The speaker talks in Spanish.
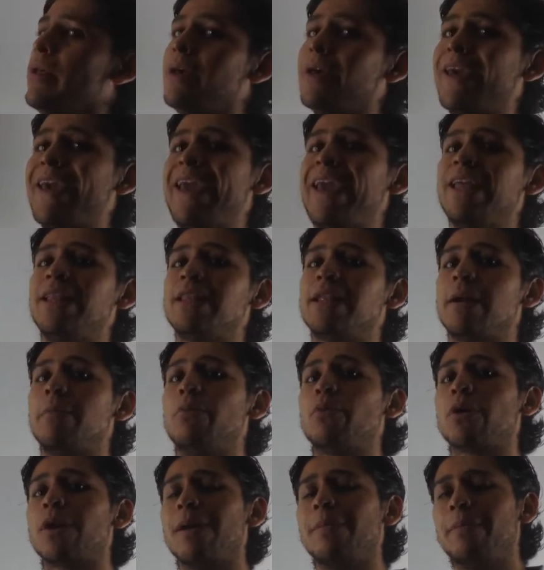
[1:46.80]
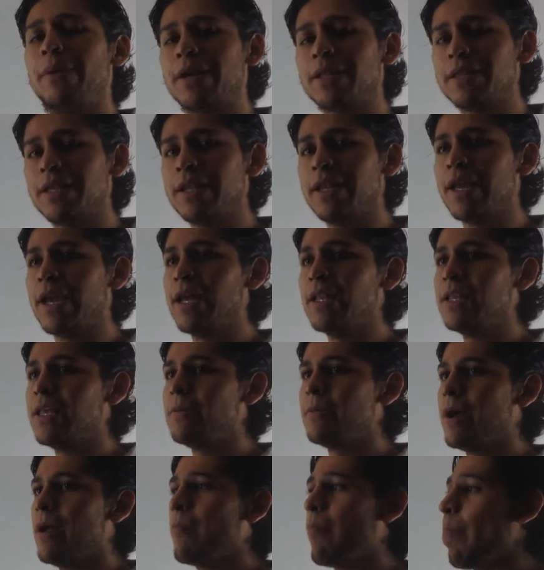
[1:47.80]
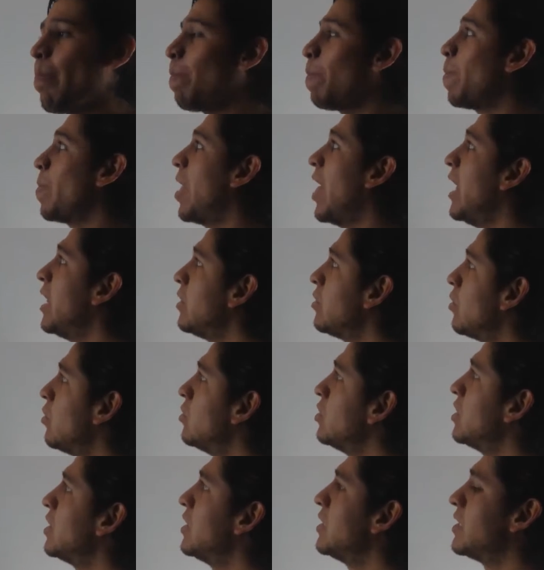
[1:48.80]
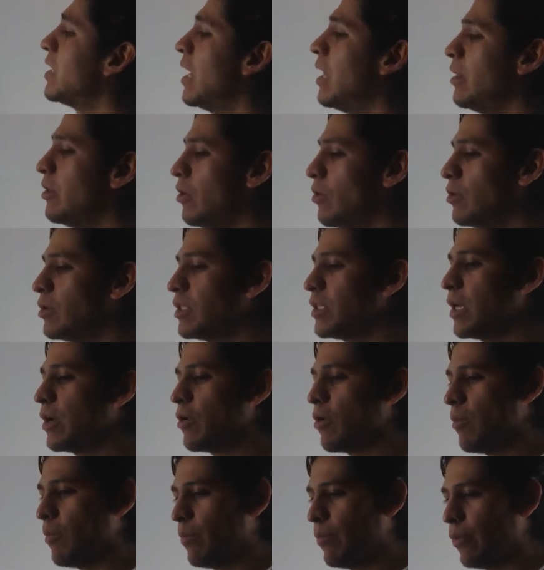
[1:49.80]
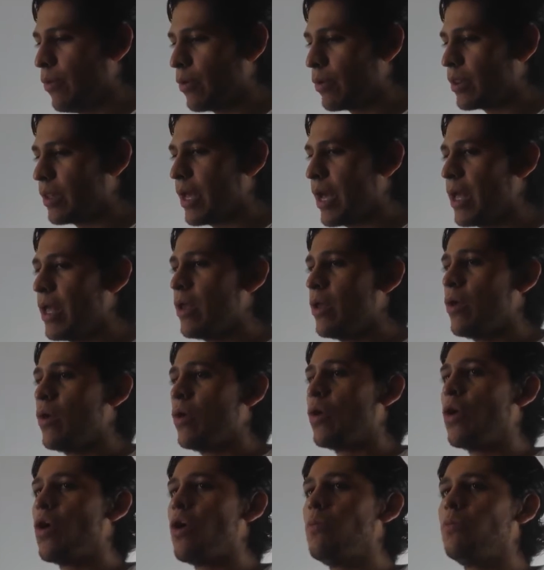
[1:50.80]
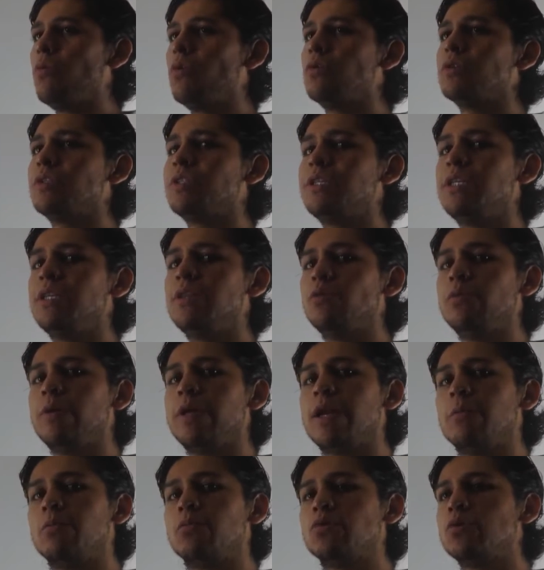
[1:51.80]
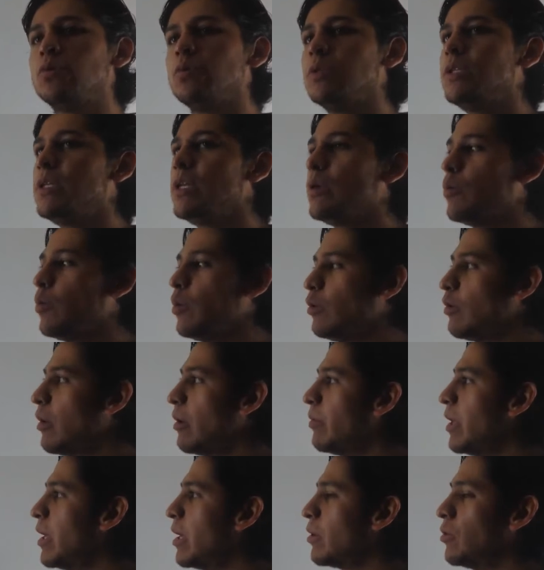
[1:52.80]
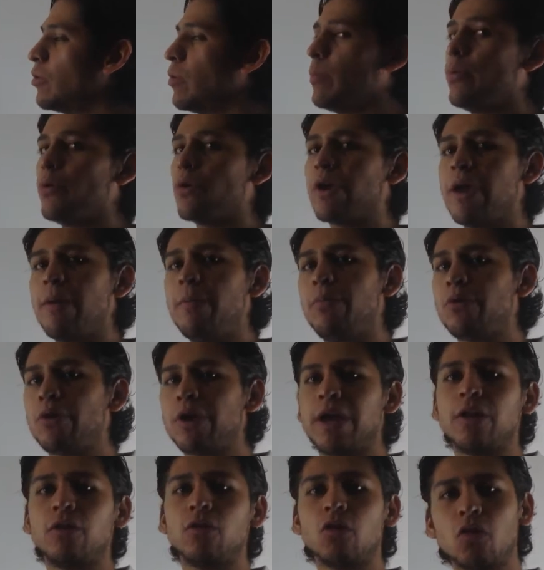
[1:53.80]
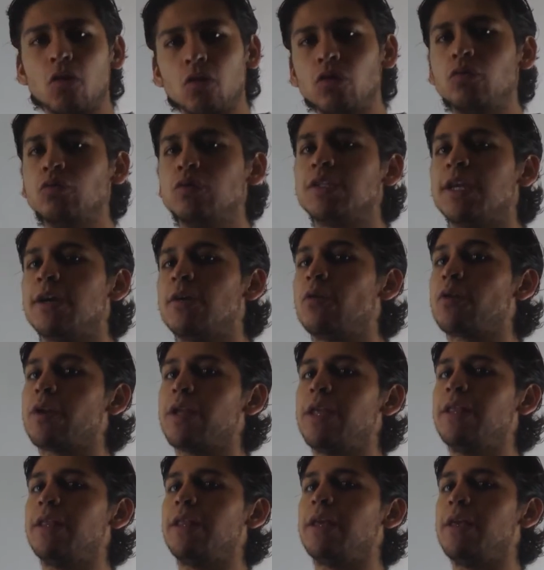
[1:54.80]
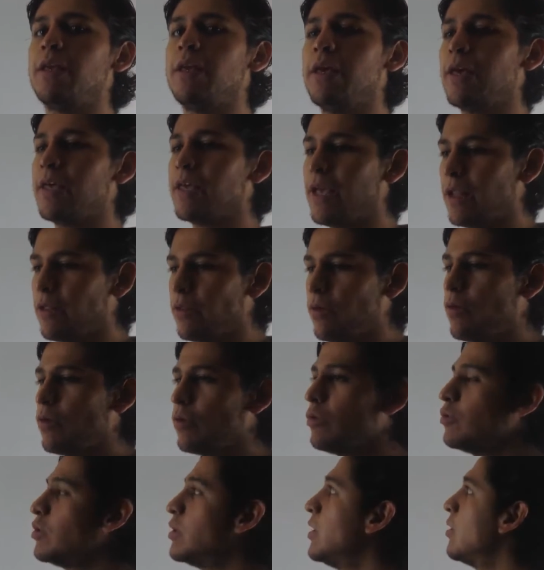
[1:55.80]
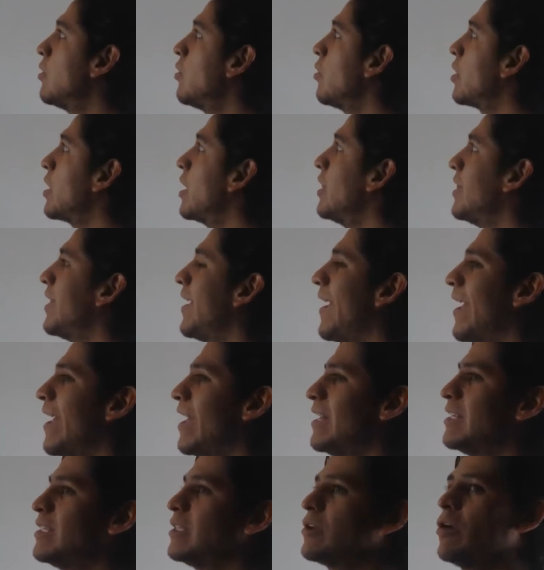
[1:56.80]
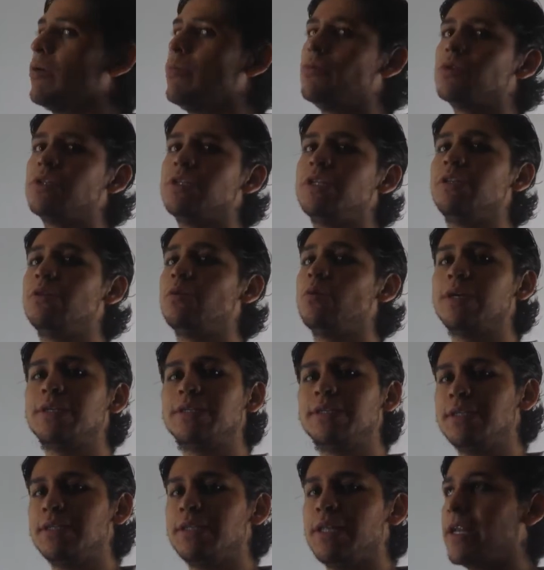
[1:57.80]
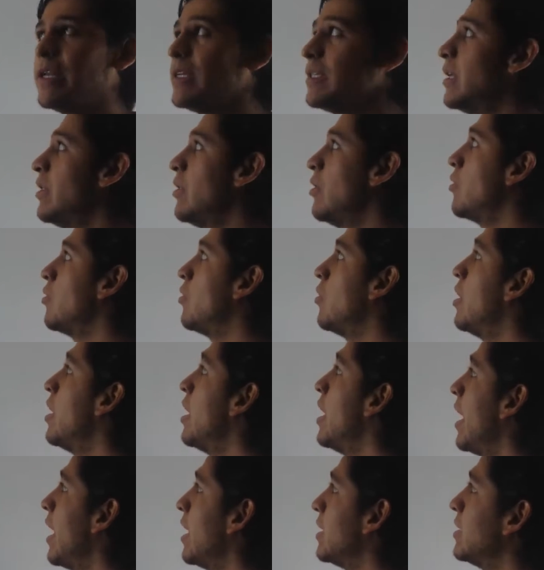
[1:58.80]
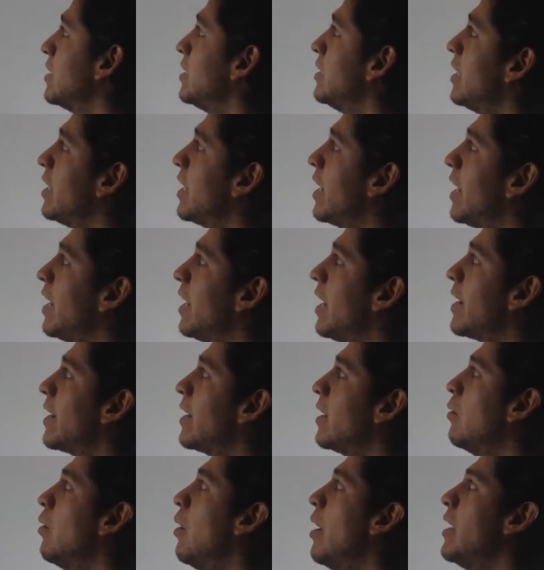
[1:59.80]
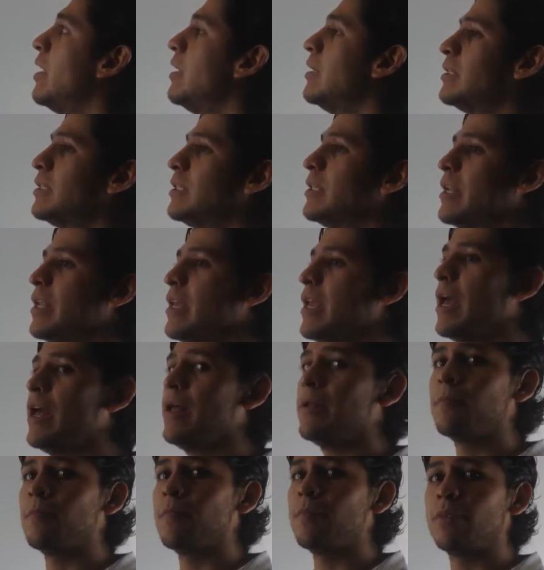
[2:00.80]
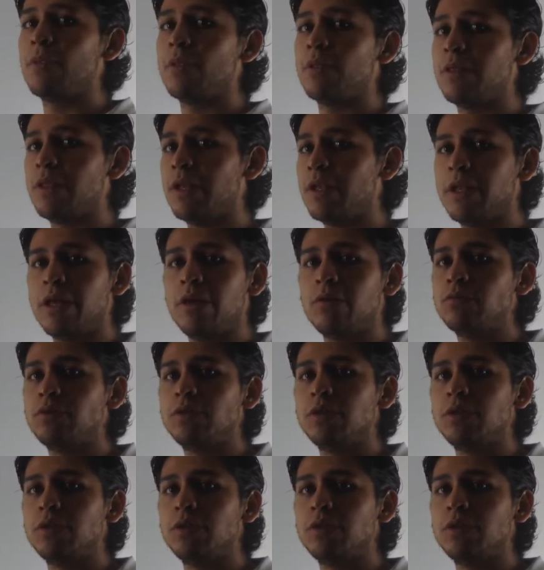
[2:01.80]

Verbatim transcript: que entra por la parte negativa, entonces el diodo se comporta como si tuviéramos un circuito abierto. ¿Por qué? Porque no conduce corriente. Y al no conducir corriente es como si no existiera ese diodo. Es decir, que el arreglo ahí sería tener un